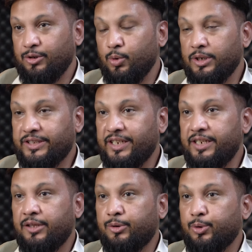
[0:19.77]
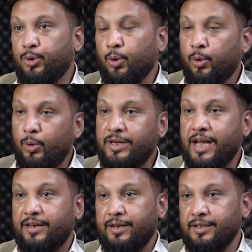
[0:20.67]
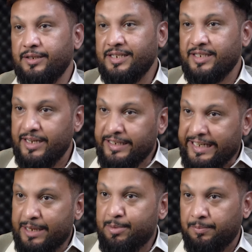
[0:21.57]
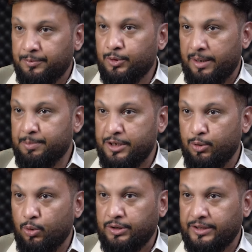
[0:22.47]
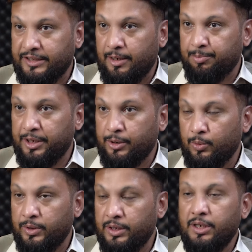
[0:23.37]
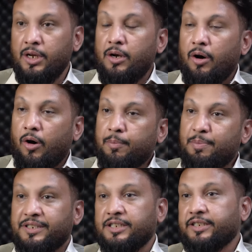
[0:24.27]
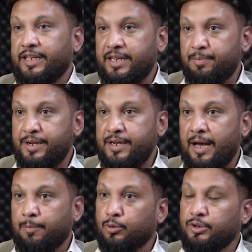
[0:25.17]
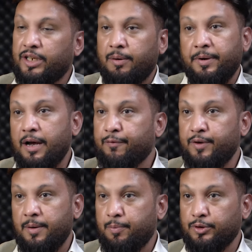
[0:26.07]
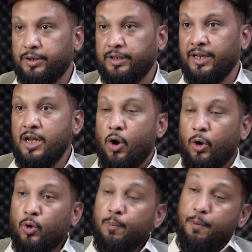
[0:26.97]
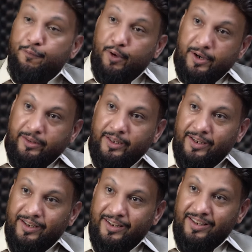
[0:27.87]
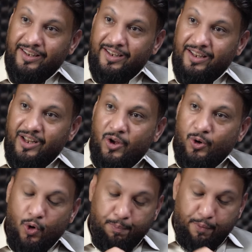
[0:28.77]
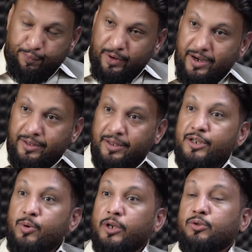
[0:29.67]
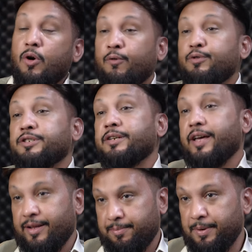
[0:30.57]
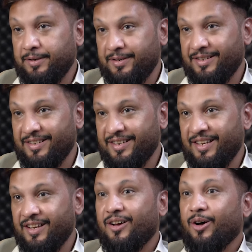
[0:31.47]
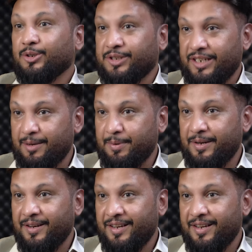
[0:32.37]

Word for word: यूएस के लिए दोनों ही कैटेगरीज स्किल्ड के लिए भी अब जो है पिछले दो तीन साल से आप देख रहे होंगे बिजनेस के लिए भी आपको जो है ना काफी अपॉर्चुनिटी है और लोग प्रेफर करते हैं लोग प्रेफर करते हैं यूएस को ऑब्वियसली कनाडा पे ऑस्ट्रेलिया हम्म। पे